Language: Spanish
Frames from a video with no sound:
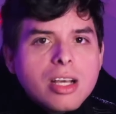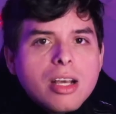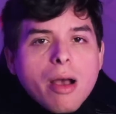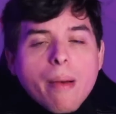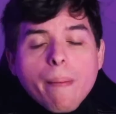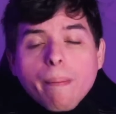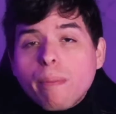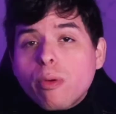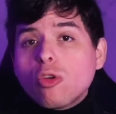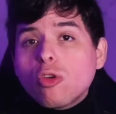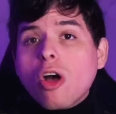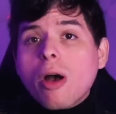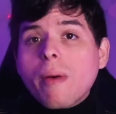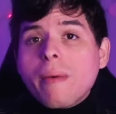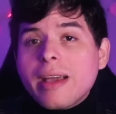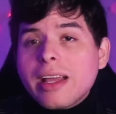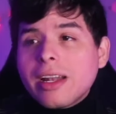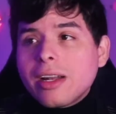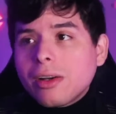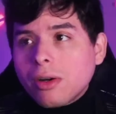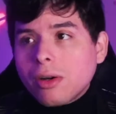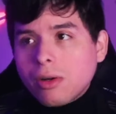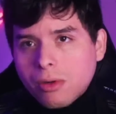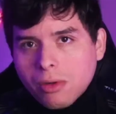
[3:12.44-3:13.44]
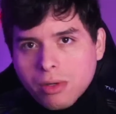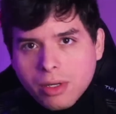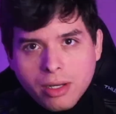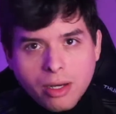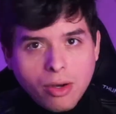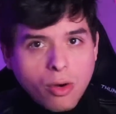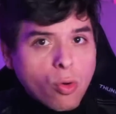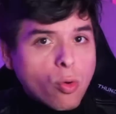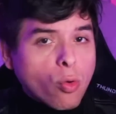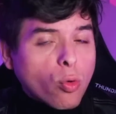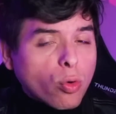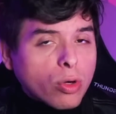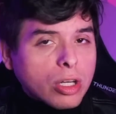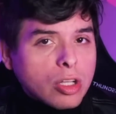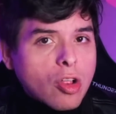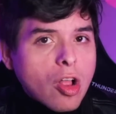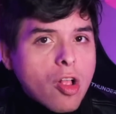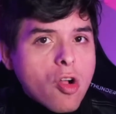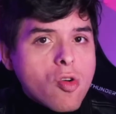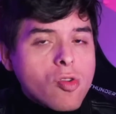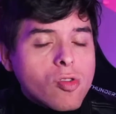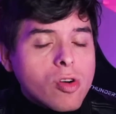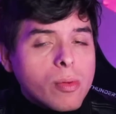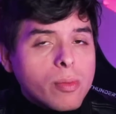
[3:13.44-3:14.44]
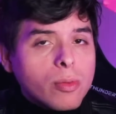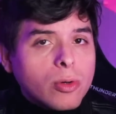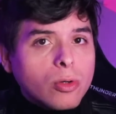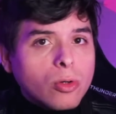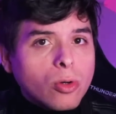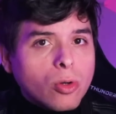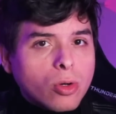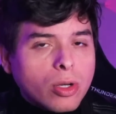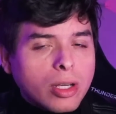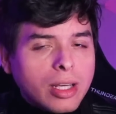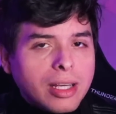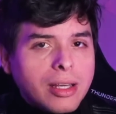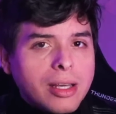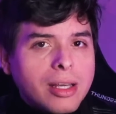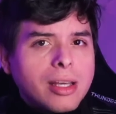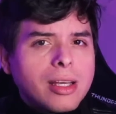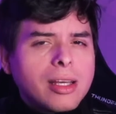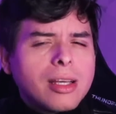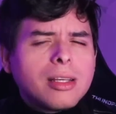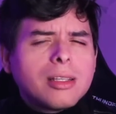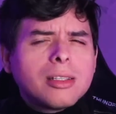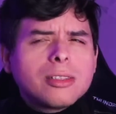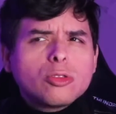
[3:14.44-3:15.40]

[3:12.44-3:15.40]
pudo haber ocurrido algo como lo que